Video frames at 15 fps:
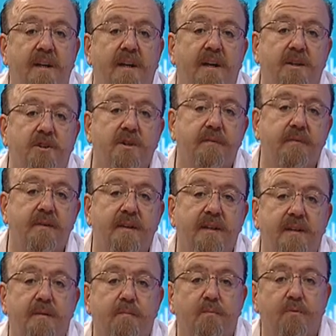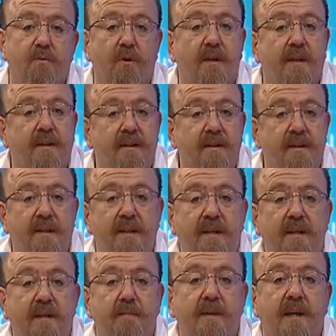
Akşam eve gidip şöyle dinleneyim